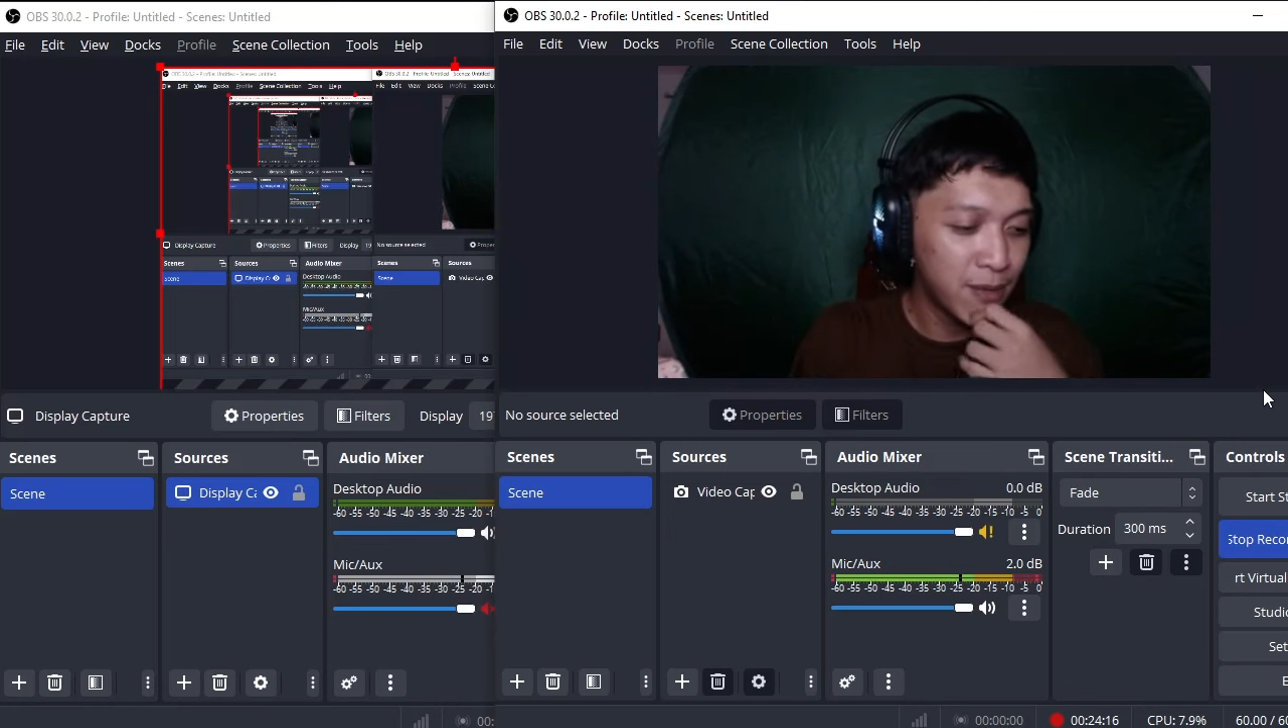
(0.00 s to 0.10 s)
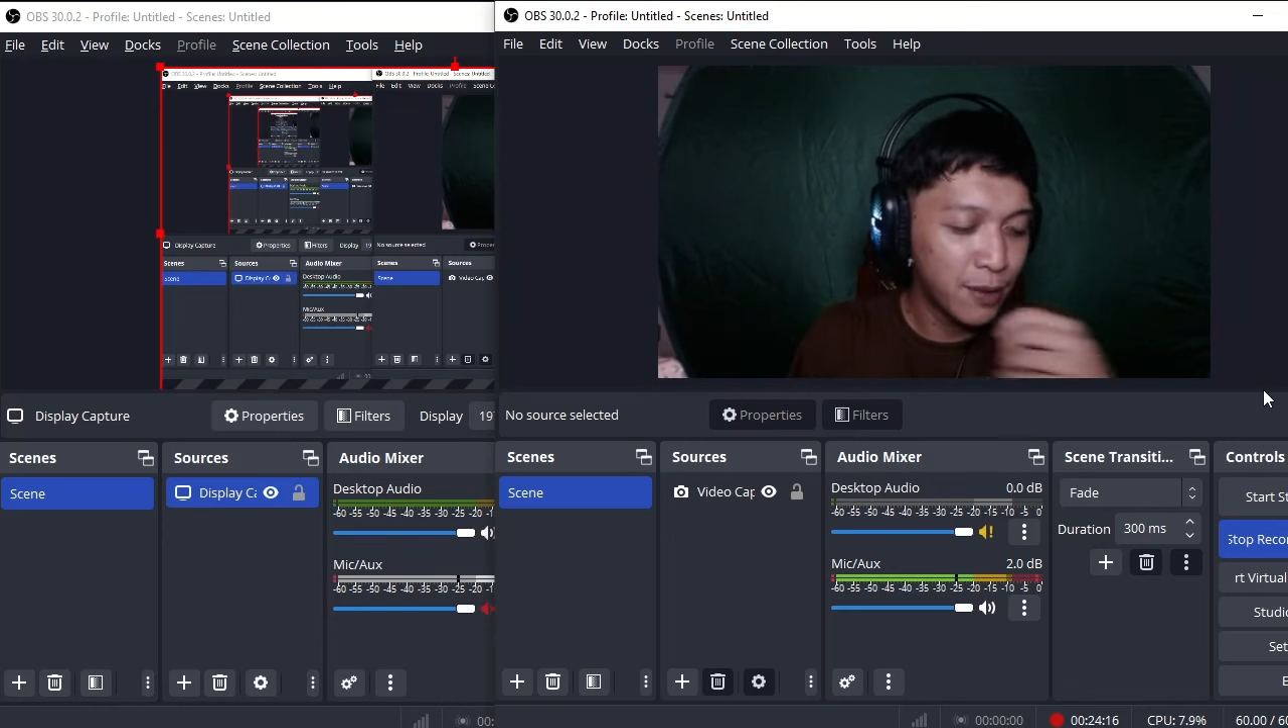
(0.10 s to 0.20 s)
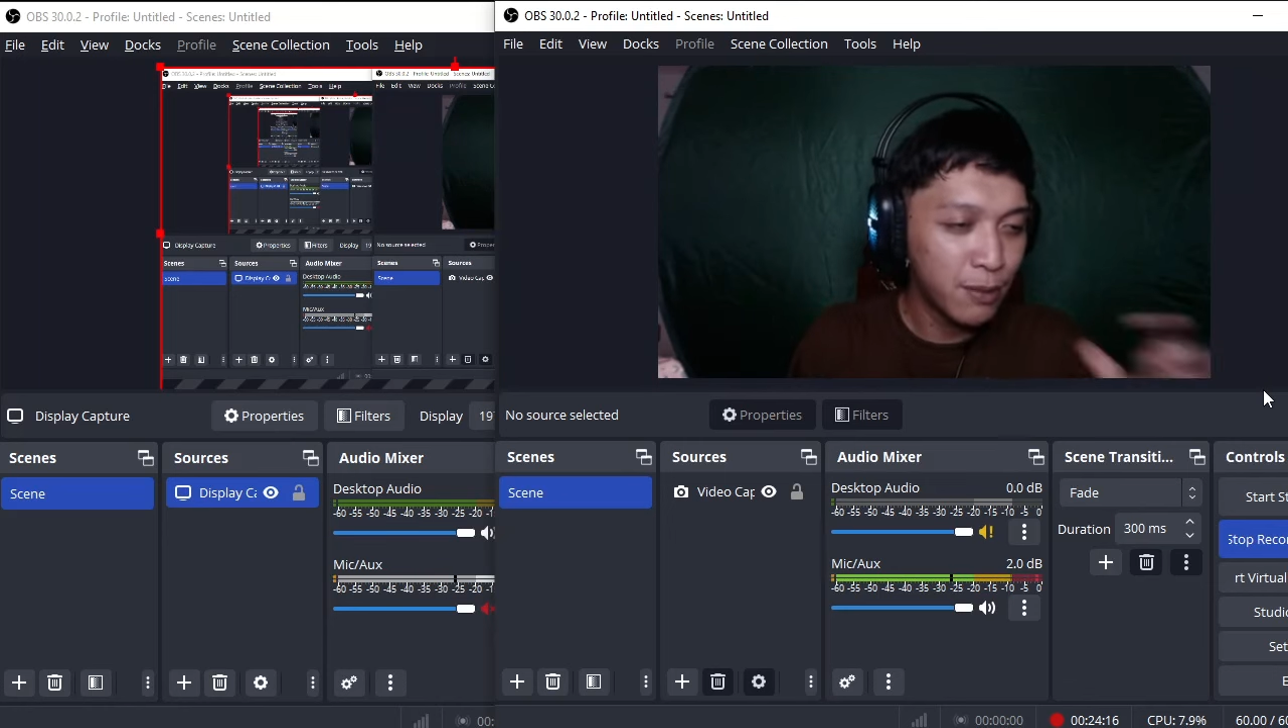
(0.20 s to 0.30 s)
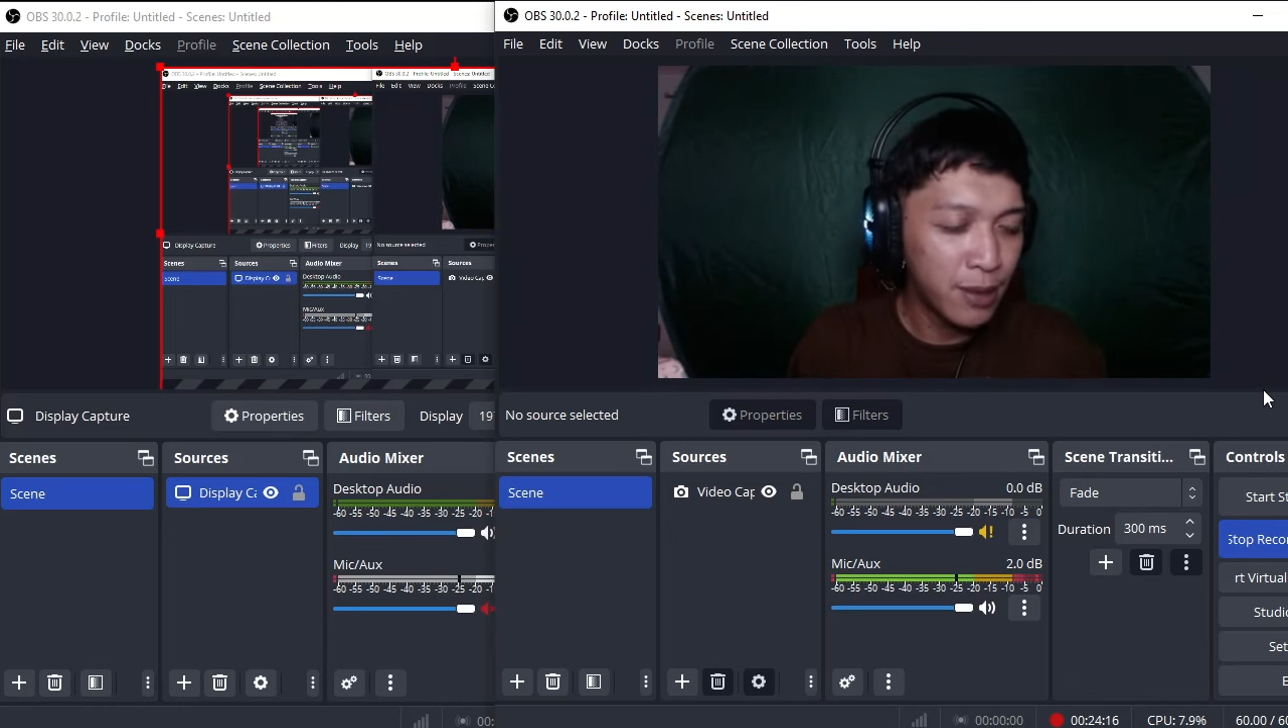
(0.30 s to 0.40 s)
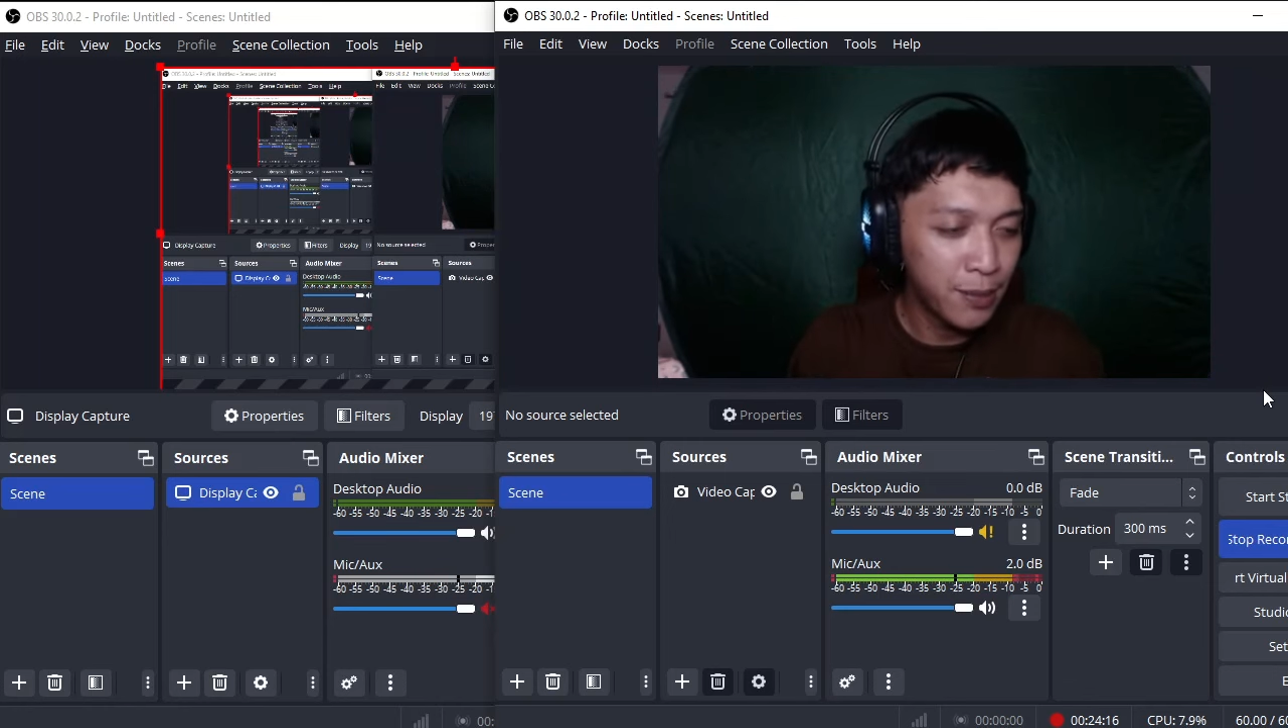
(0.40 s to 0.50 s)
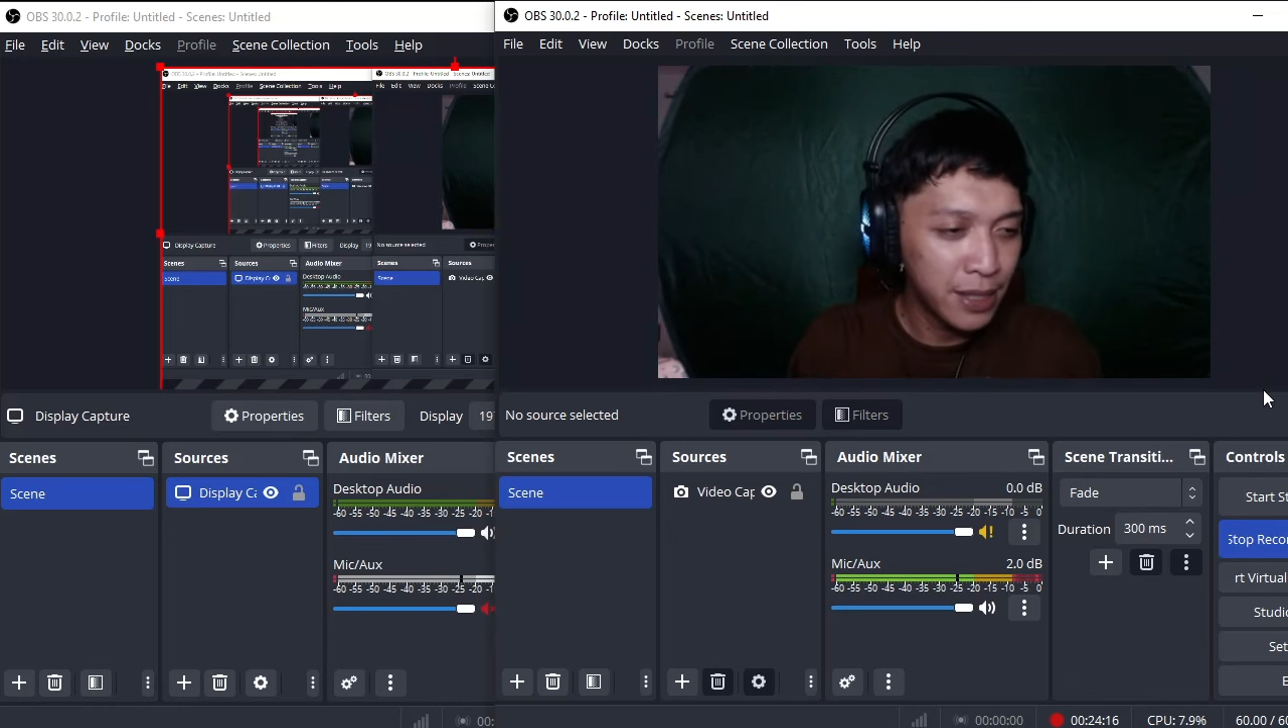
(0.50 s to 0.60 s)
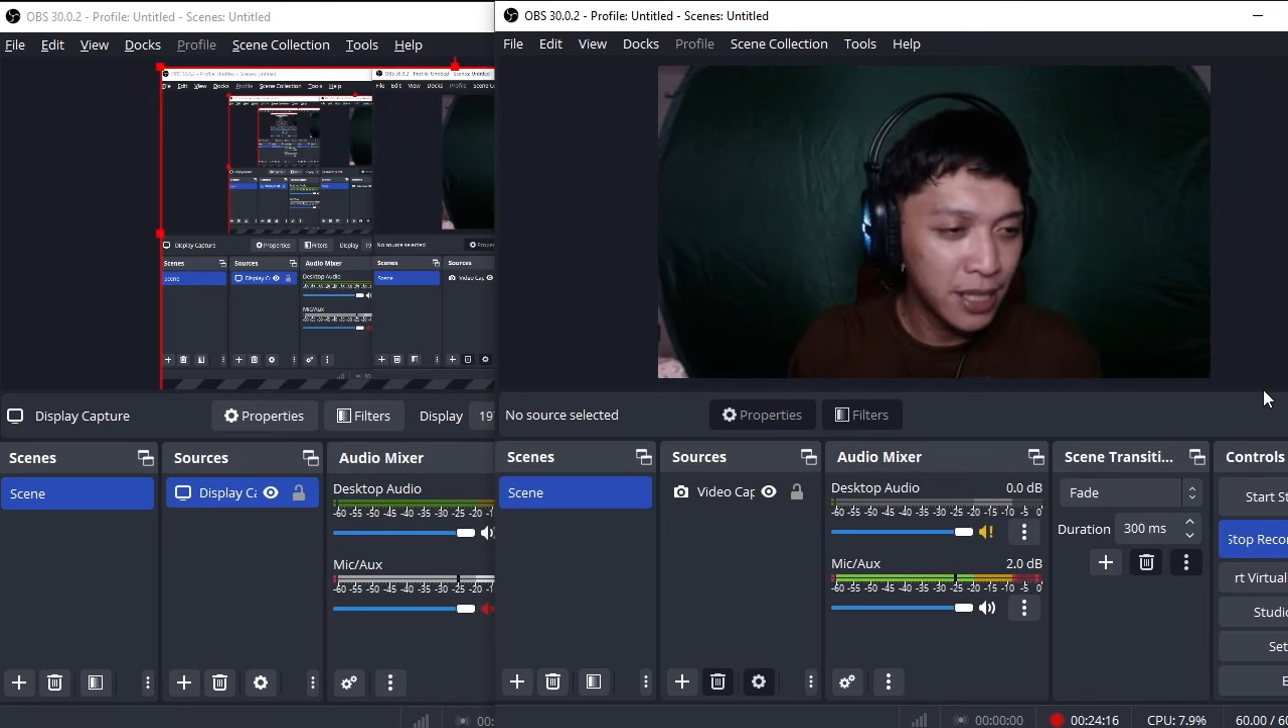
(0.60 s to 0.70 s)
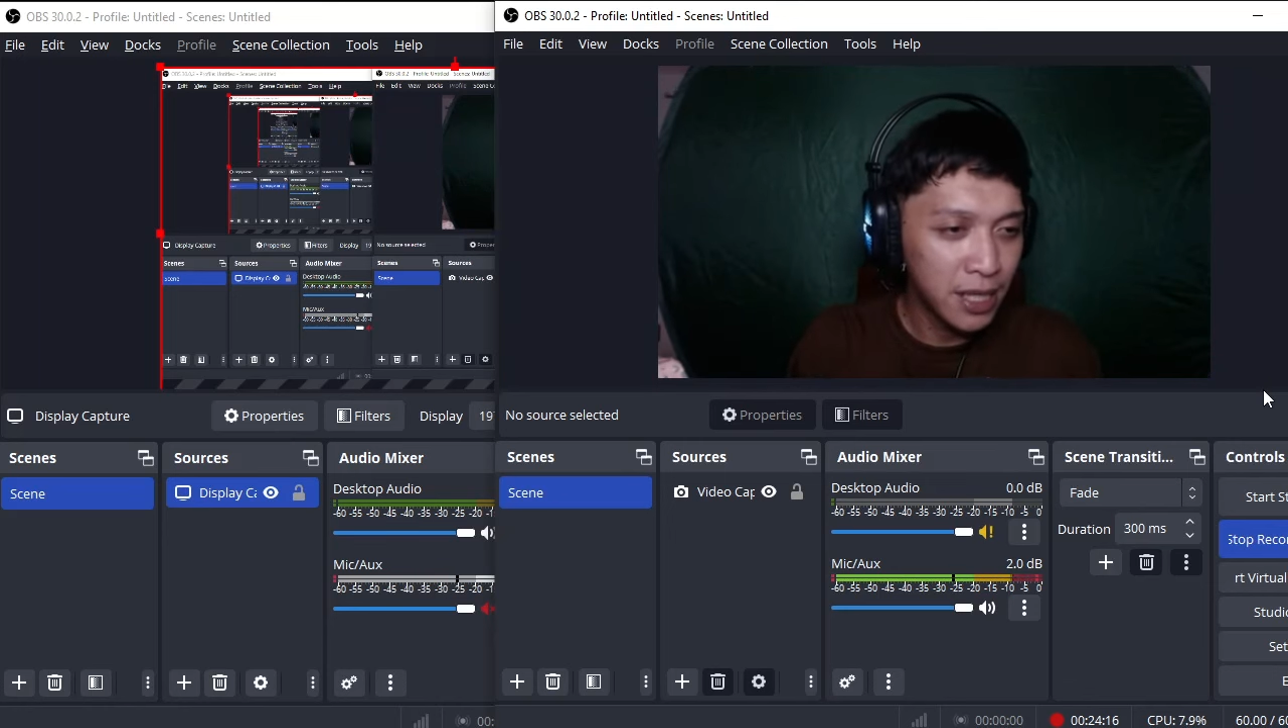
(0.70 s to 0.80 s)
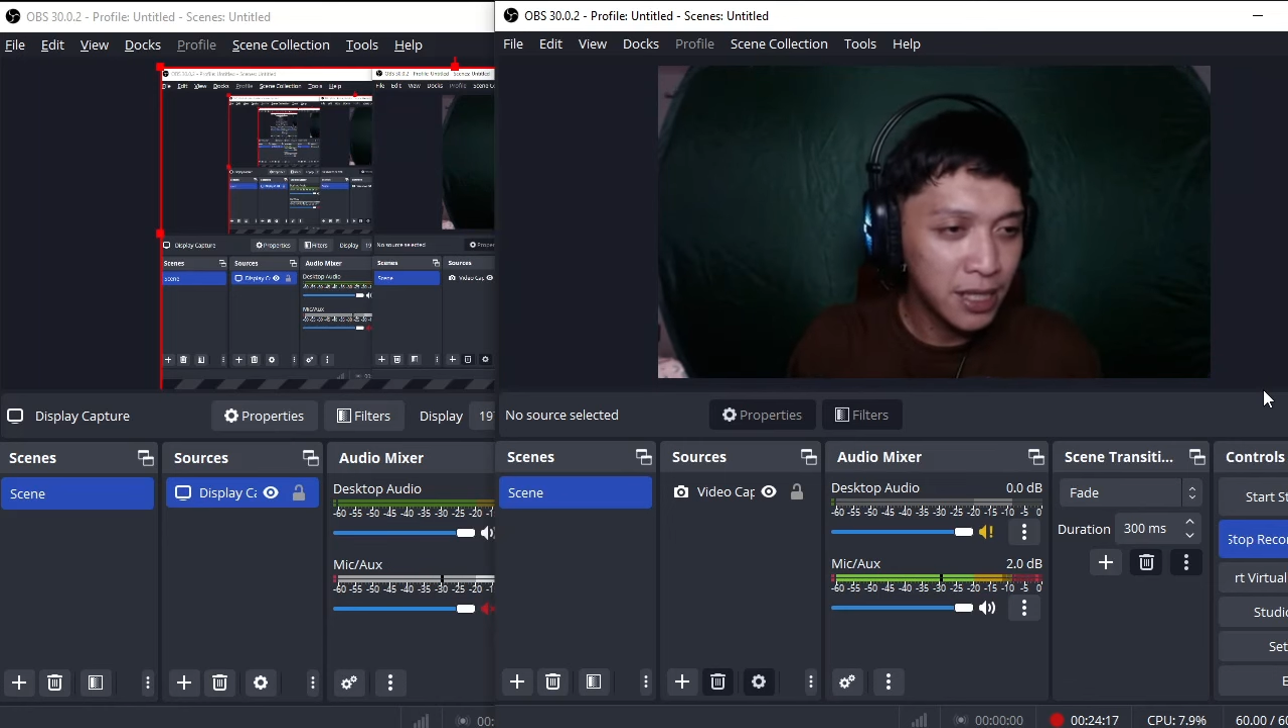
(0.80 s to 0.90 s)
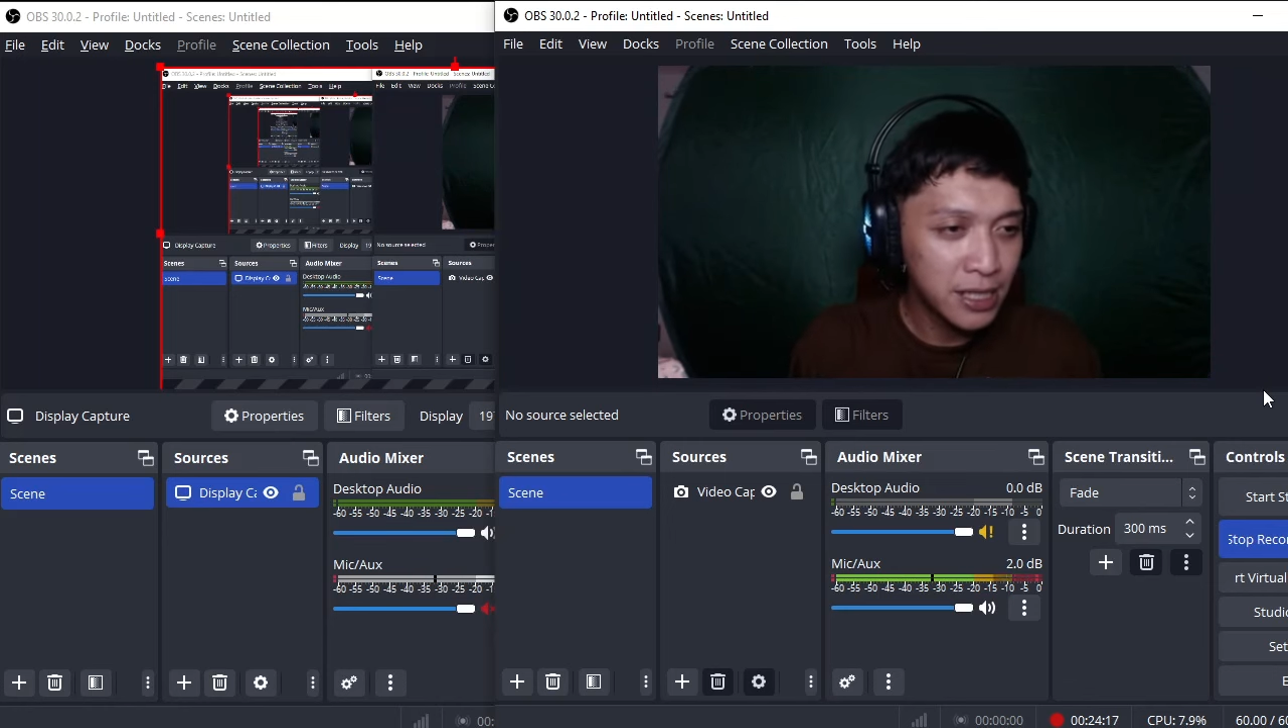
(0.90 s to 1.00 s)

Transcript: magbababay na,